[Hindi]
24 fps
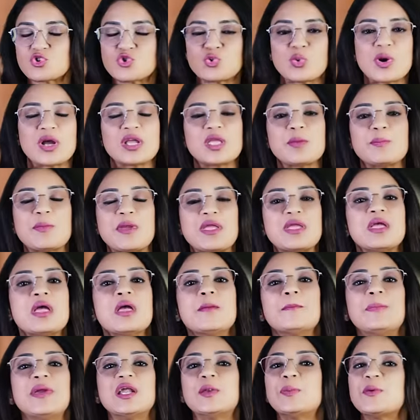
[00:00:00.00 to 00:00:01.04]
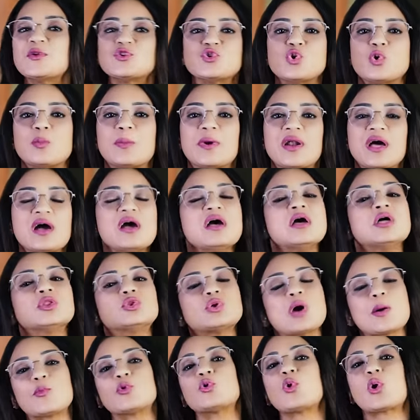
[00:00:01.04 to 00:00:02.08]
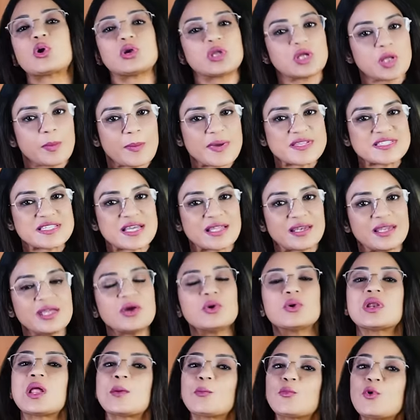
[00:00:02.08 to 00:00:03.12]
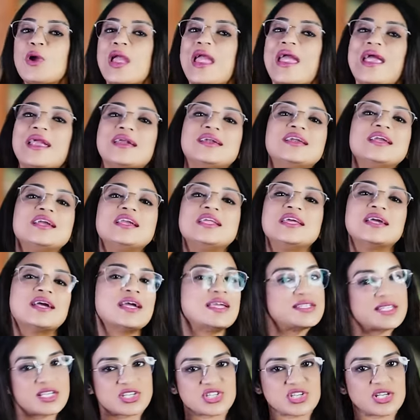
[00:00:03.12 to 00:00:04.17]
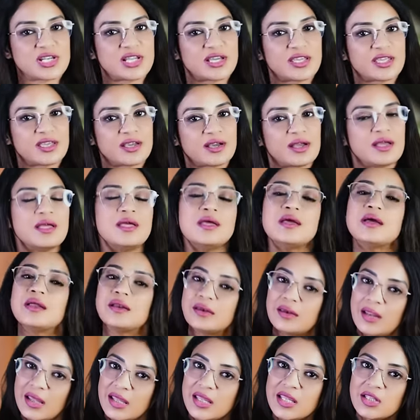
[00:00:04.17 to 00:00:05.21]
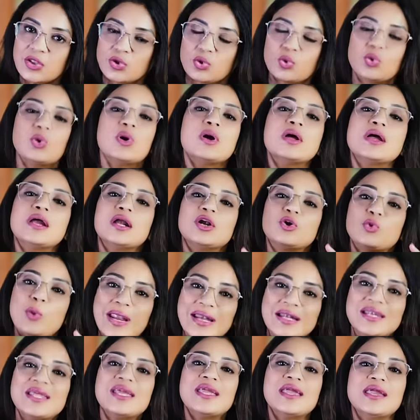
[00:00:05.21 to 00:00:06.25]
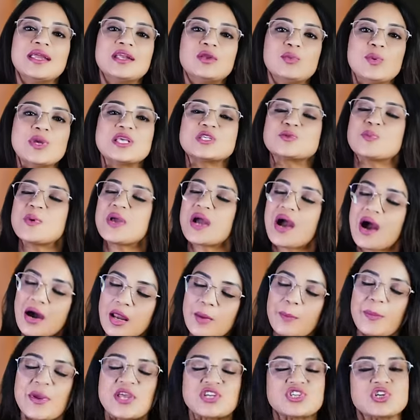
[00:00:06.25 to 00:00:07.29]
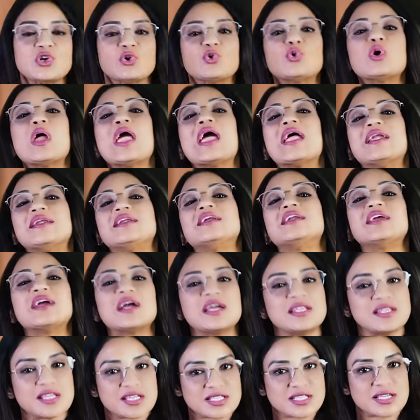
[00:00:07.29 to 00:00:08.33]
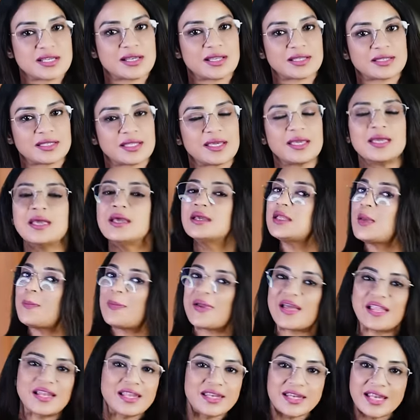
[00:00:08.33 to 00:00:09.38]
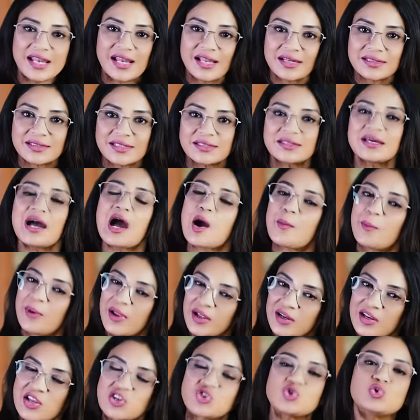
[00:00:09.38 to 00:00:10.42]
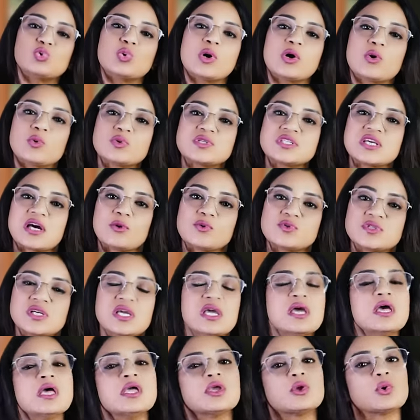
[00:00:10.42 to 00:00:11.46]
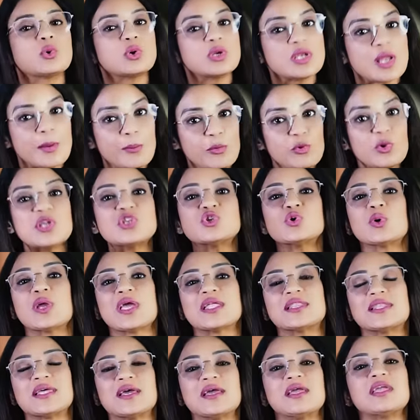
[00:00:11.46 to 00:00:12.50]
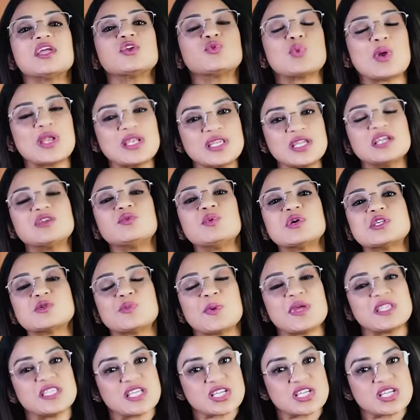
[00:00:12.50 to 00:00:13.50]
कुछ हुआ कि भाई पेट पे जोर पड़ा तो आपको डॉक्टर के पास आना है और आपको एंटी डी का इंजेक्शन लगेगा नहीं तो 28 वीक्स पे हर पेशेंट को एंटीडी का इंजेक्शन लगता है ये पहले नहीं लगता था अब लगना शुरू हुआ है कुछ सालों से क्योंकि डब्ल्यू कहता है कि 28 वीक्स पे